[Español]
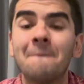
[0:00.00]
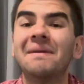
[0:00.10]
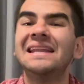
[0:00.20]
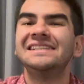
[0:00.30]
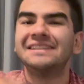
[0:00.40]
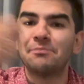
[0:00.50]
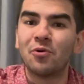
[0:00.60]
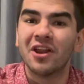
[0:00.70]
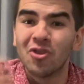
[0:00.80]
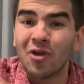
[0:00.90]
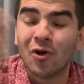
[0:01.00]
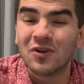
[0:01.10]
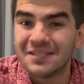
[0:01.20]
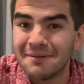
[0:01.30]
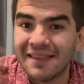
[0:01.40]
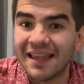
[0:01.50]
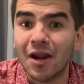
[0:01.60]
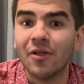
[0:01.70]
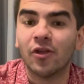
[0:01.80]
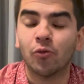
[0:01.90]
Veniste poniendo inclusive
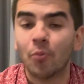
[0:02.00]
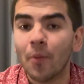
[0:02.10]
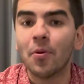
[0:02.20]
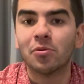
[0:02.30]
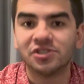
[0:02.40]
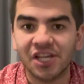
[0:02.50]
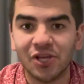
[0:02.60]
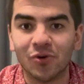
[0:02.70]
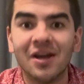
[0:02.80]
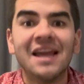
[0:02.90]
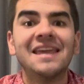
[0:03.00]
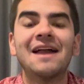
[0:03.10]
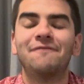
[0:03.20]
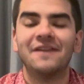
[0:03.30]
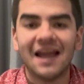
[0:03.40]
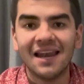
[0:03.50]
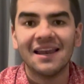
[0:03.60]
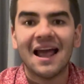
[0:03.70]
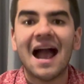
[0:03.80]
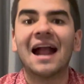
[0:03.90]
dinero de tu propio bolsillo y al final
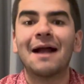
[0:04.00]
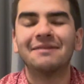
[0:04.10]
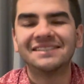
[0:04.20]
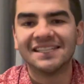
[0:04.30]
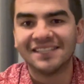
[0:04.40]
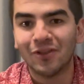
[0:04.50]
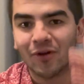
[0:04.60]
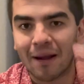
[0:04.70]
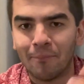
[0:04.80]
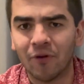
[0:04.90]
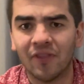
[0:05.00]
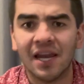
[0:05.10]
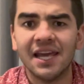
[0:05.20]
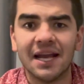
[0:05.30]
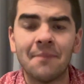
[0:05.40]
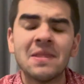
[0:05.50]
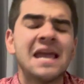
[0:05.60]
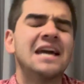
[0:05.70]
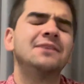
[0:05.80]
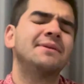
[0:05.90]
acabaste siendo campeón de liga.
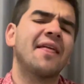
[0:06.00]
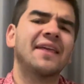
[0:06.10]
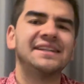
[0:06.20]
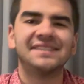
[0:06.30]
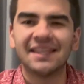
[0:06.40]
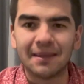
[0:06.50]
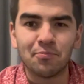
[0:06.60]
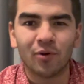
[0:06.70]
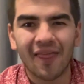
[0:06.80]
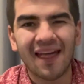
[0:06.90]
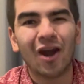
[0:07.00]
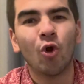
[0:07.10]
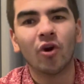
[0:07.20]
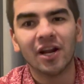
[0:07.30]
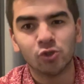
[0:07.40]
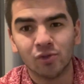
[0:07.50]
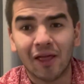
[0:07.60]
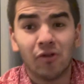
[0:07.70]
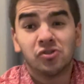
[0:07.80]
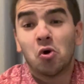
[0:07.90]
Es verdad que esta temporada los
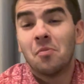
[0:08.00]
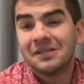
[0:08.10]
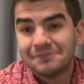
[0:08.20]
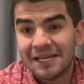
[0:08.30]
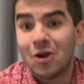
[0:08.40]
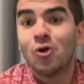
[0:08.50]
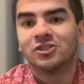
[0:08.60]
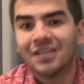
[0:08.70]
resultados o más bien los